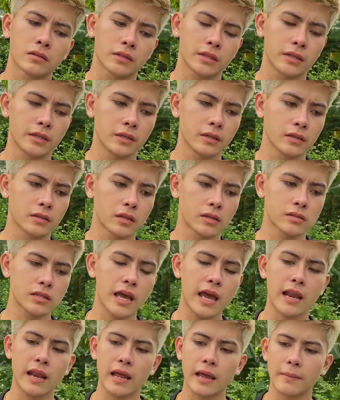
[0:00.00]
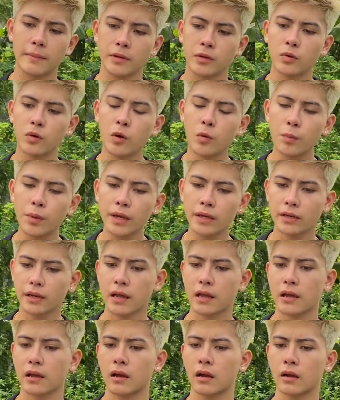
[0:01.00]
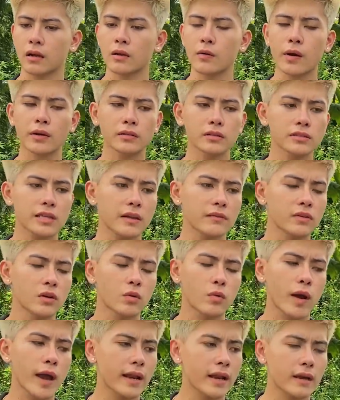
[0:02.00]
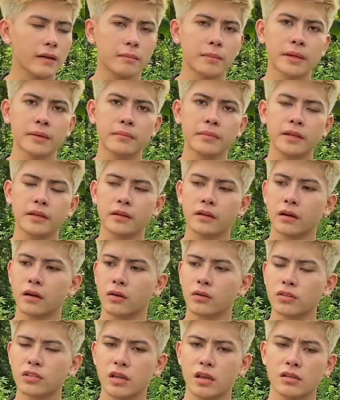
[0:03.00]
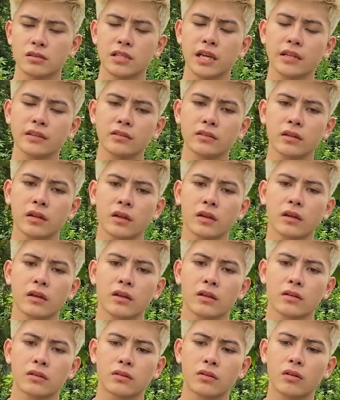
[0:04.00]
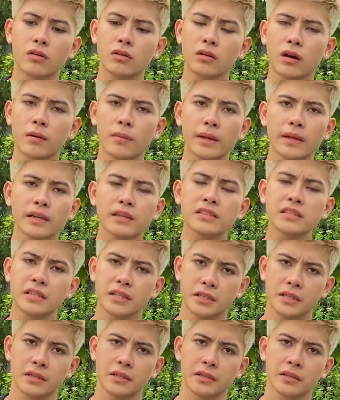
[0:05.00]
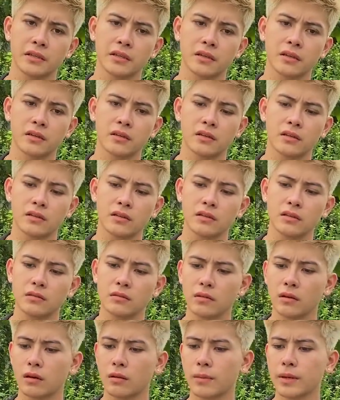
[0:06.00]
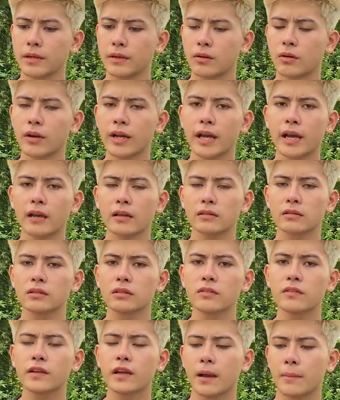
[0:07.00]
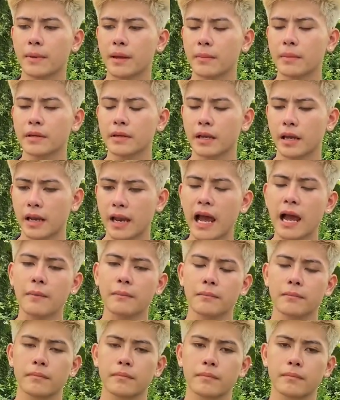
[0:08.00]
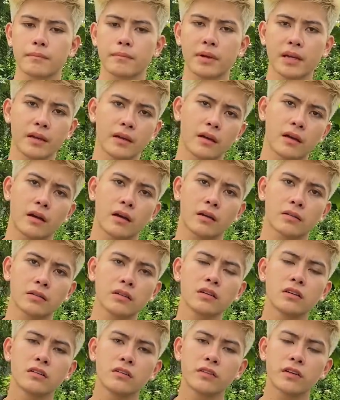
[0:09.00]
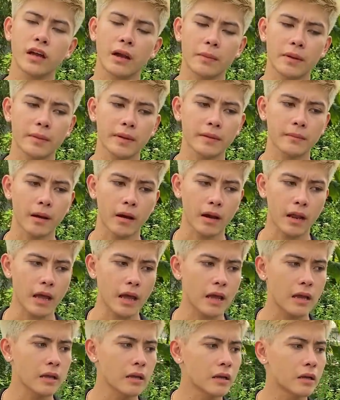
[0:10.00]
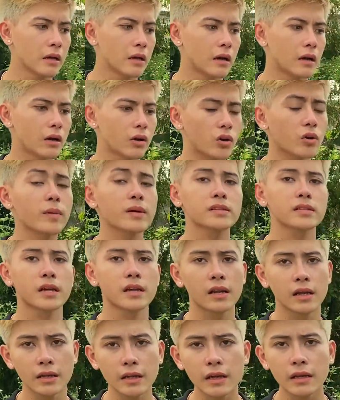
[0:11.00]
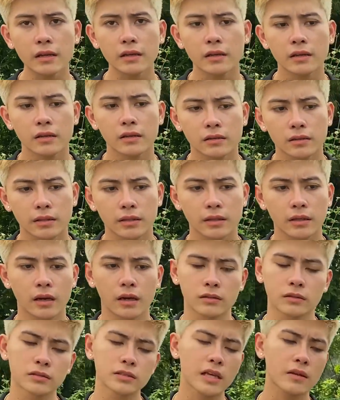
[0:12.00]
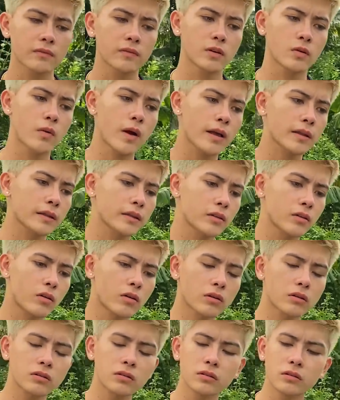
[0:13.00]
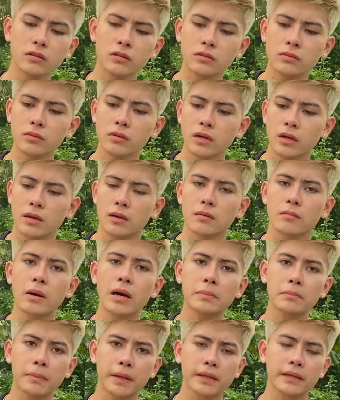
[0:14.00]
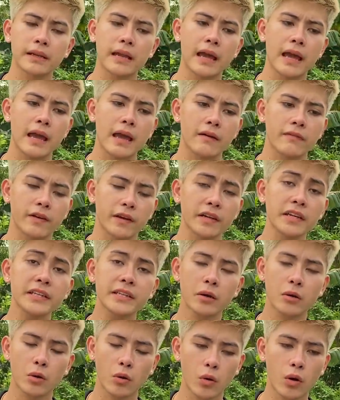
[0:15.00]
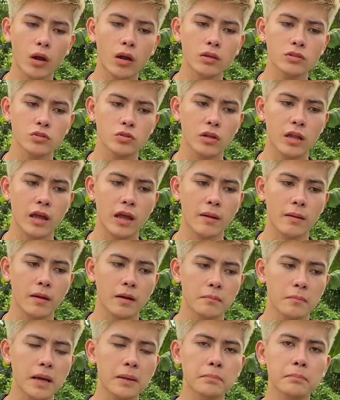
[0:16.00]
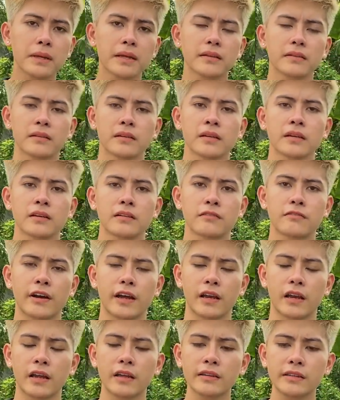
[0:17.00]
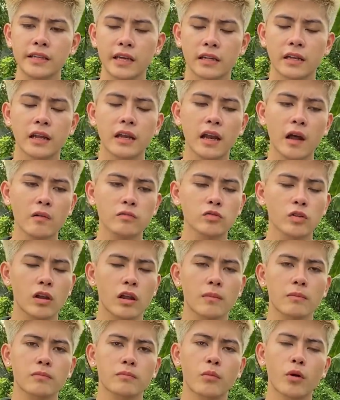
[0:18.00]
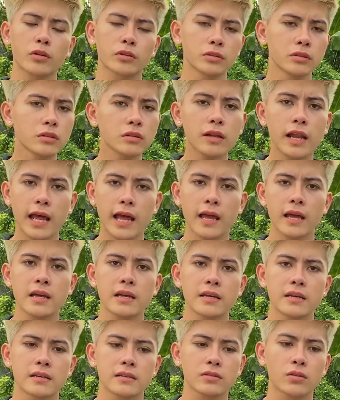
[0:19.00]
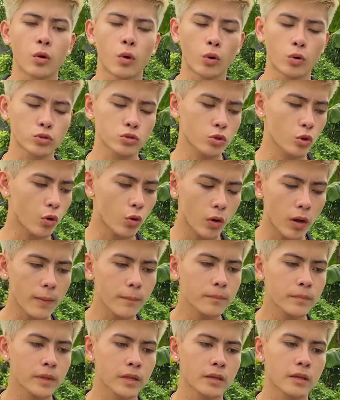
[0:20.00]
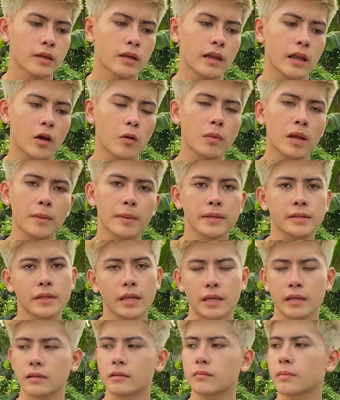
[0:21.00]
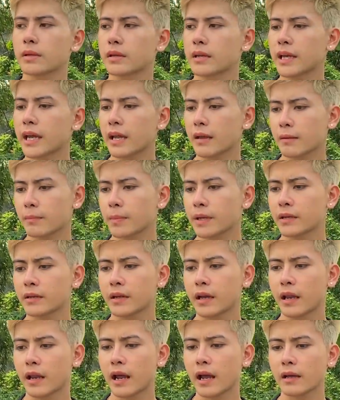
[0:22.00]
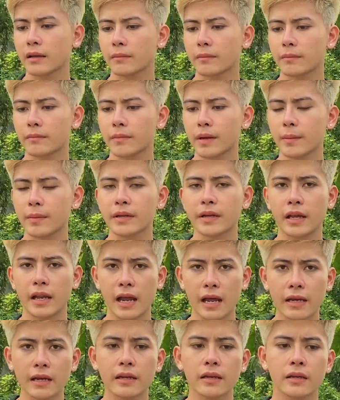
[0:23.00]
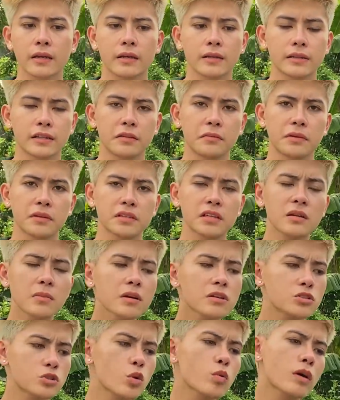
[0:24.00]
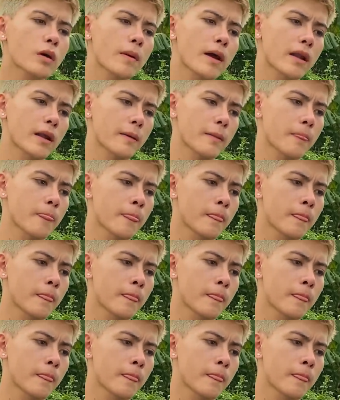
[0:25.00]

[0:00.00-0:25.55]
thì thật ra là mình cũng không biết là ở cái quãng thời gian vừa qua là mình bị uh, con trà xanh nó lừa mình cái gì nhờ mình có nghe thư với cả mẹ mình kể lại mẹ thư với cả mẹ mình bảo là ở con mặt dày đấy ấy, thì ở thời gian vừa qua thì nó cứ bắt mình là phải đi theo nó rồi là bắt mình phải lấy tiền lấy long rồi là mọi thứ là đổ cho nó thế là hôm nay mình tỉnh mình nghe mình kể lại mẹ mình kể lại ấy, thì mình rất là bức xúc các bạn ạ